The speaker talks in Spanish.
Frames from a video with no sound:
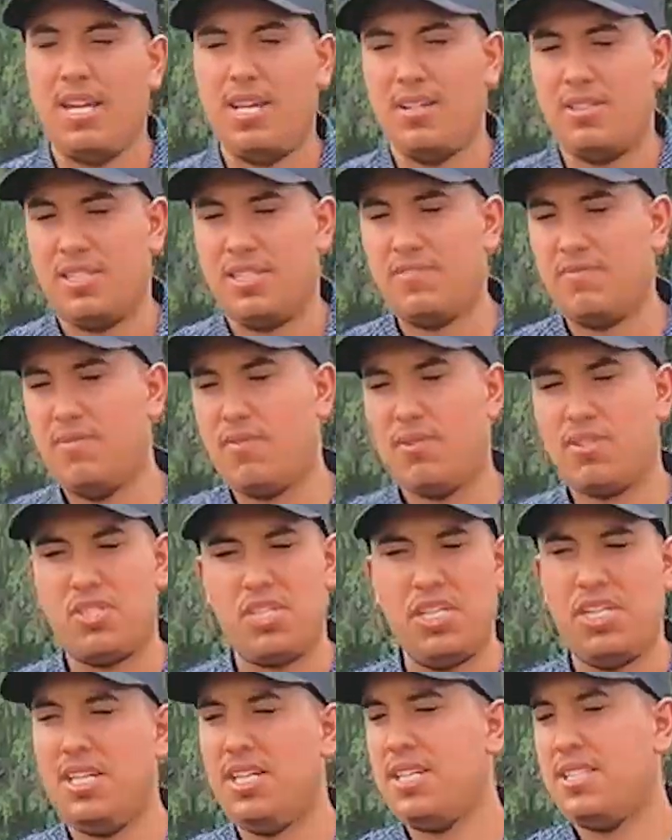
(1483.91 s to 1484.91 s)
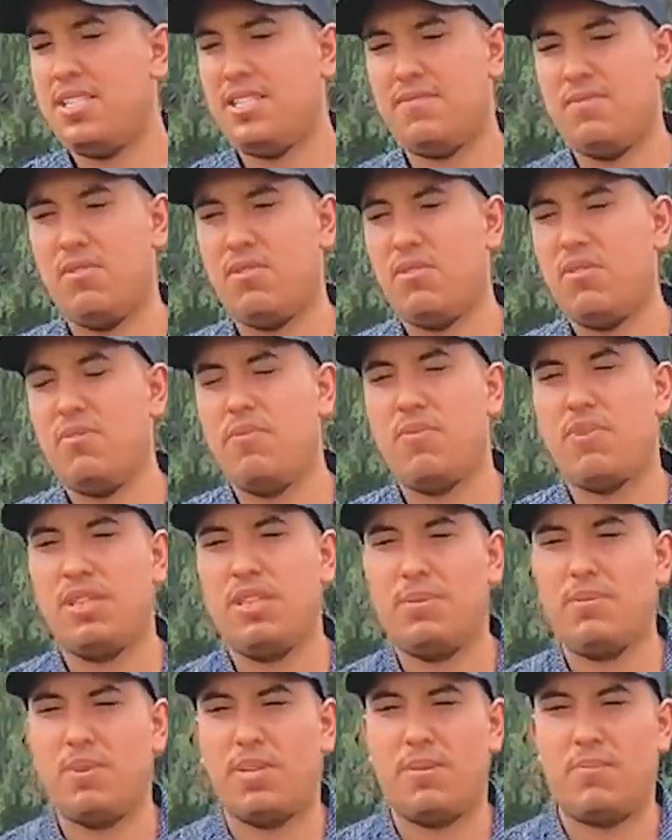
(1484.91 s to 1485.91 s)
si es flor china, si es flor, no
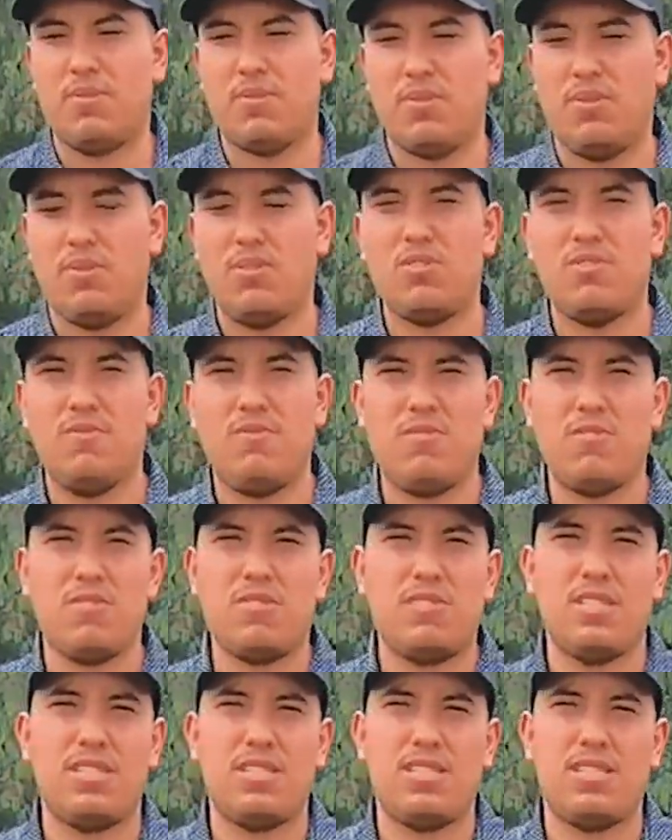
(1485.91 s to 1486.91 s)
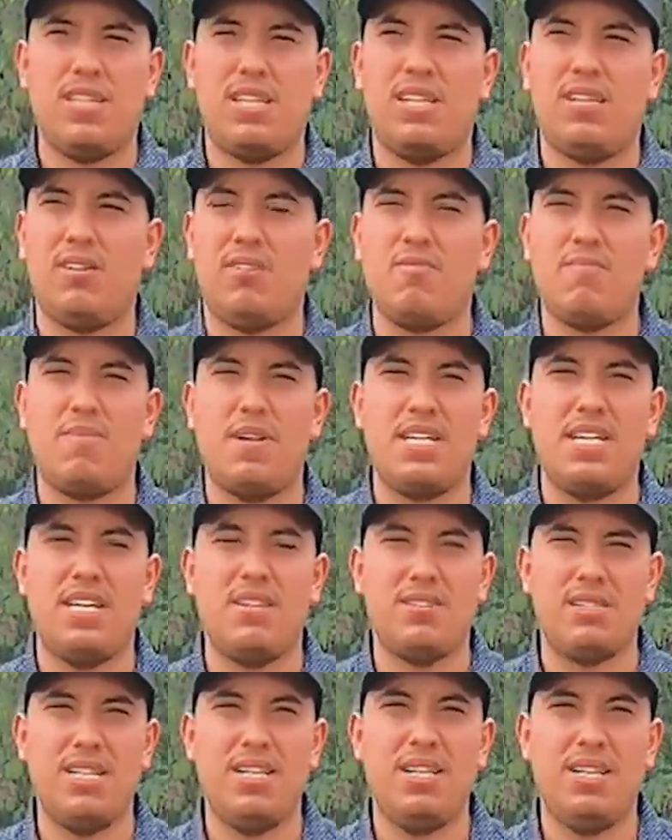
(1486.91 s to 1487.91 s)
importa, porque pues todos somos este,
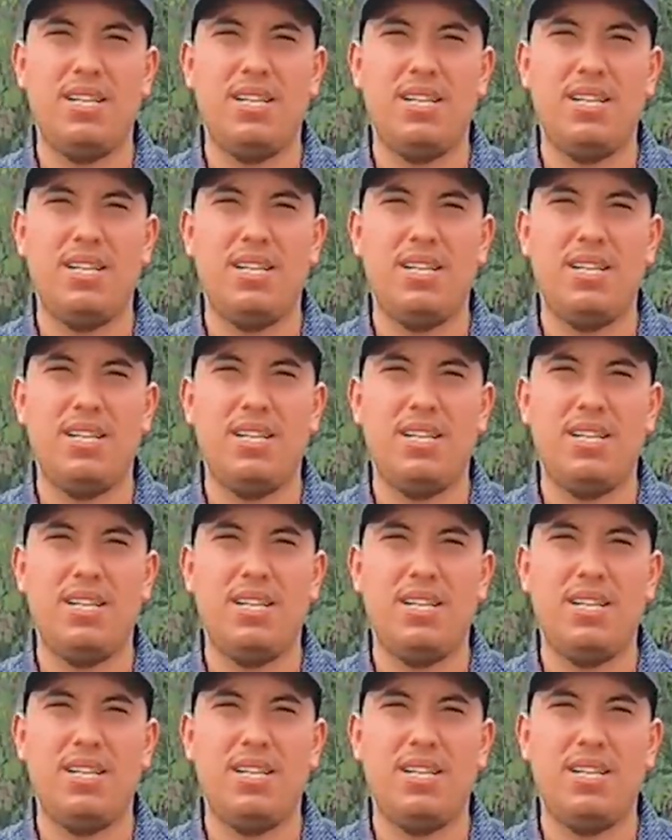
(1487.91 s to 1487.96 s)
compañeros, ¿verdad?